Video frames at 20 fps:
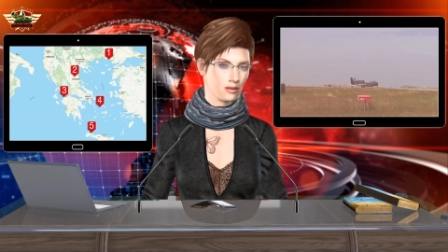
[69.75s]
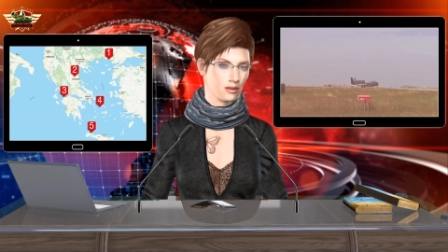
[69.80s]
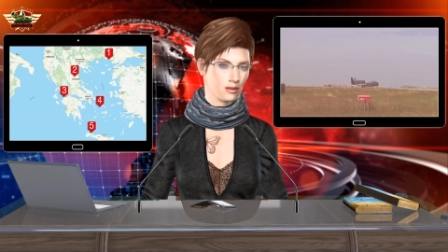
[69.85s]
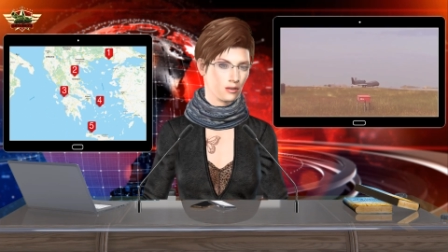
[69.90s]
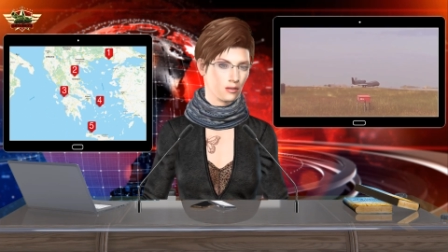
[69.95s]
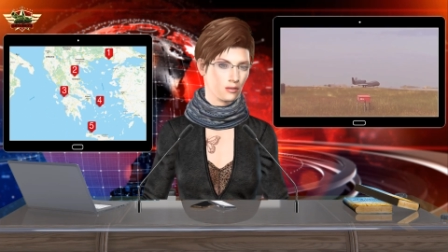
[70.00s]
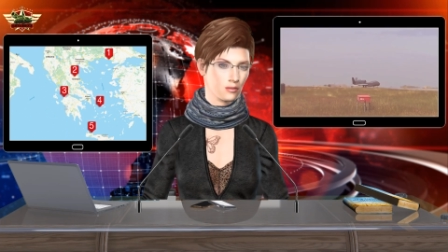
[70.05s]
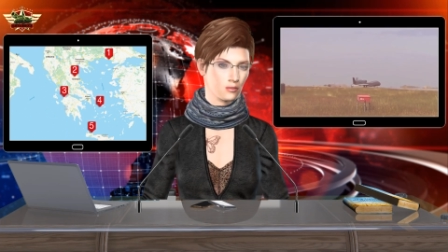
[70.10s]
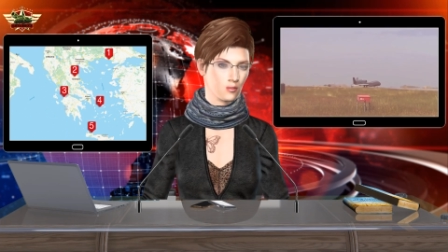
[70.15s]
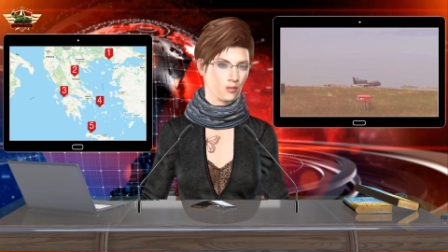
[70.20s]

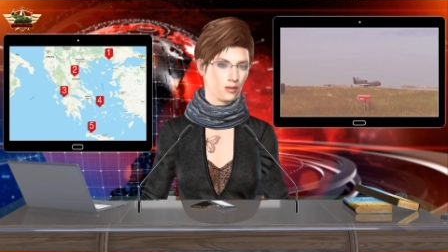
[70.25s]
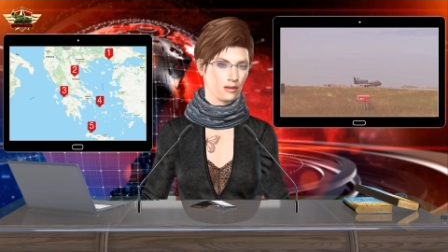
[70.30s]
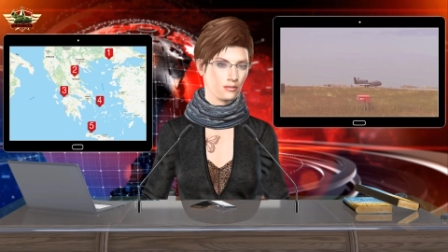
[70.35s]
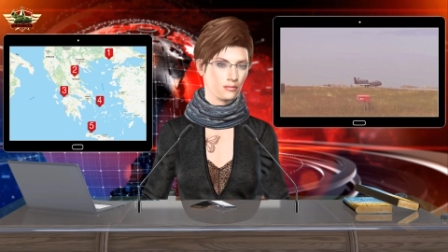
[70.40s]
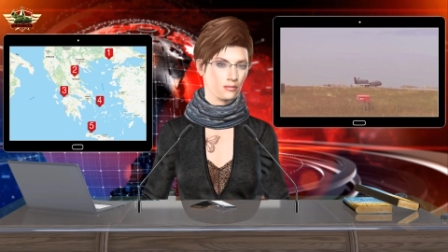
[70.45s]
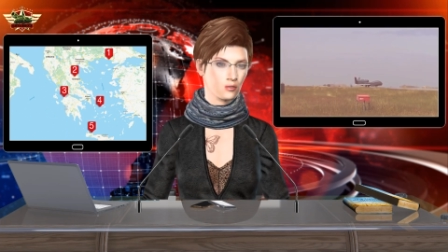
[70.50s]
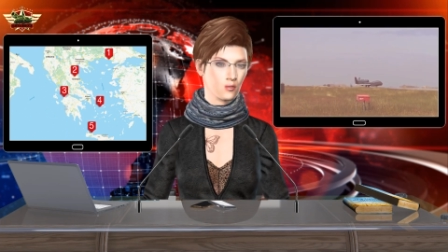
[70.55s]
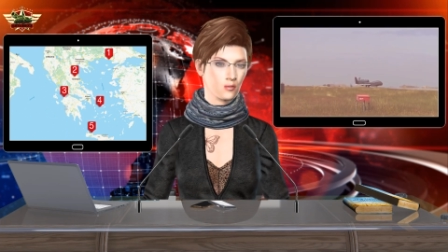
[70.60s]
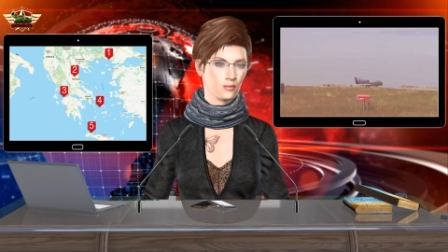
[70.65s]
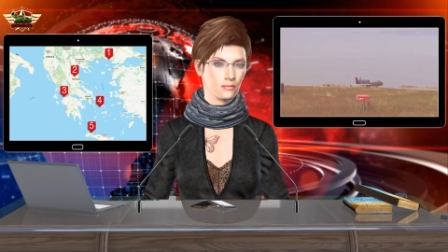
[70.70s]
Yunan
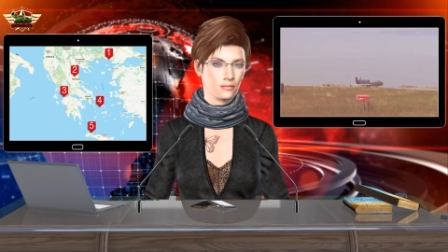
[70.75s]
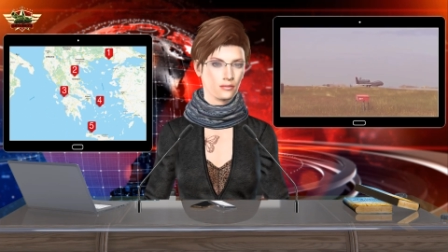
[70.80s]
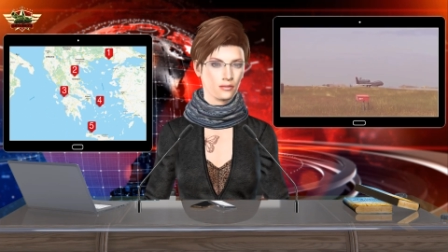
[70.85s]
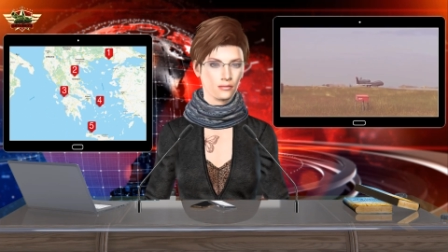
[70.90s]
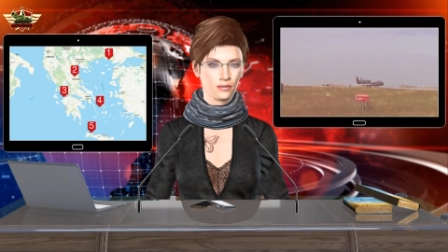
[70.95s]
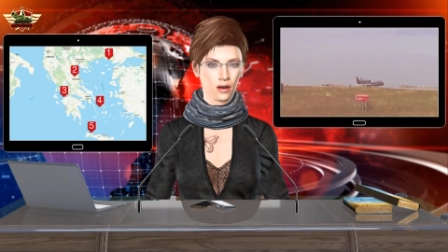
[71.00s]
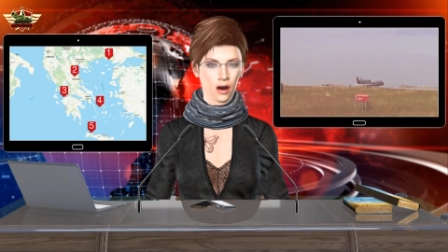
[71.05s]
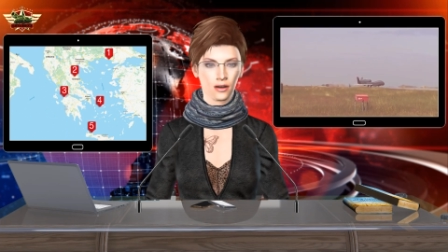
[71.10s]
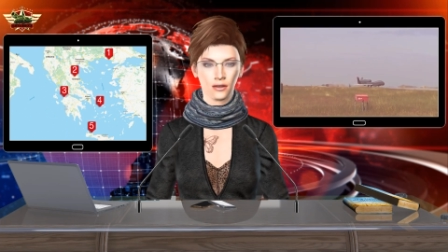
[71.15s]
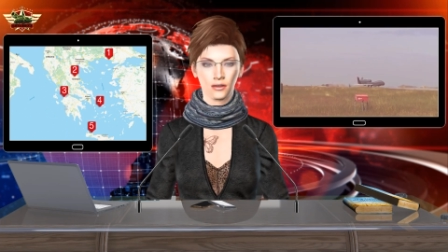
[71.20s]
ordusunun
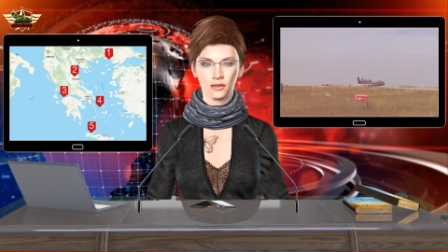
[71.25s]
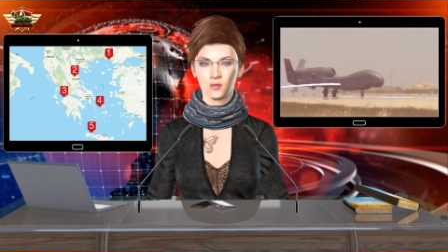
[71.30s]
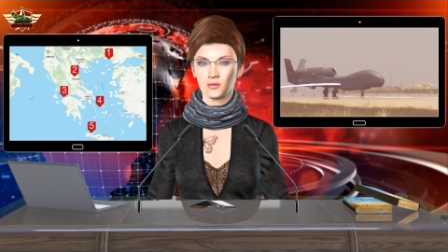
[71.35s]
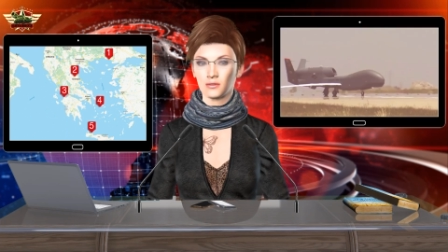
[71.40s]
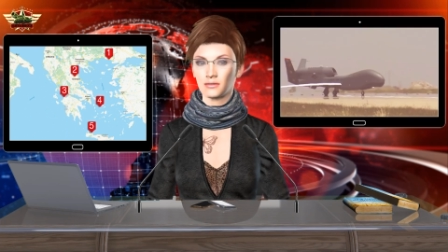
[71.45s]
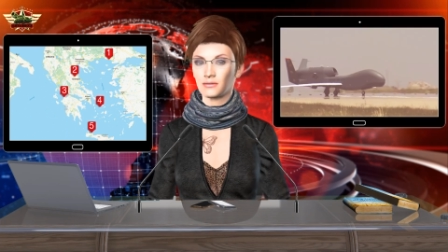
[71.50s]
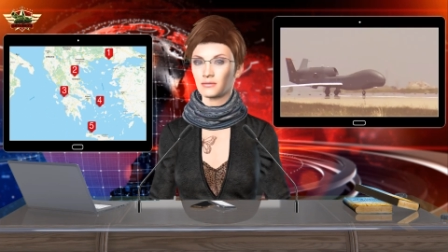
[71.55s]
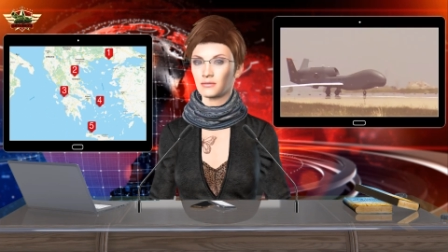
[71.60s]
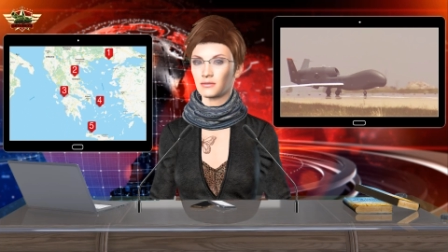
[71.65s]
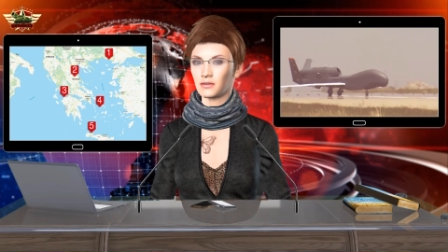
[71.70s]

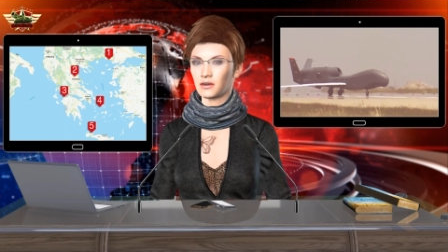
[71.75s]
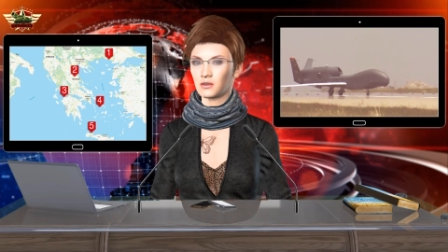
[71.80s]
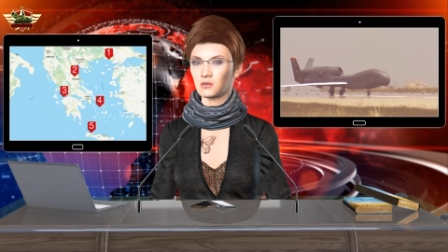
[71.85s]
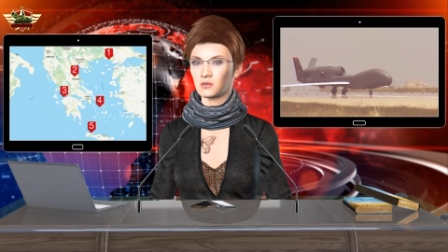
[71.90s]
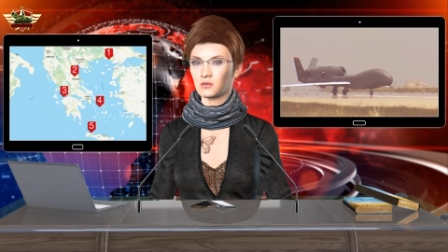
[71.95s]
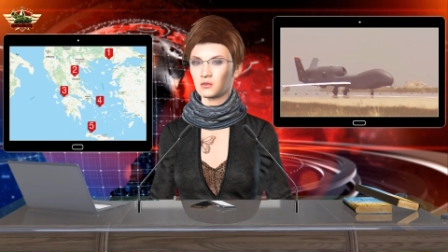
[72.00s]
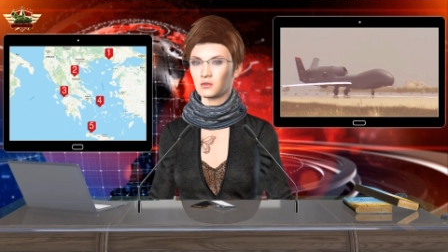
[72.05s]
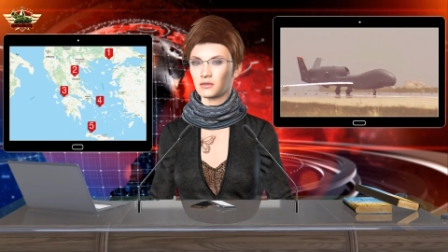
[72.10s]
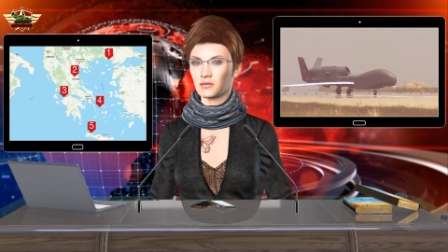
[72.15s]
kullandığı 1.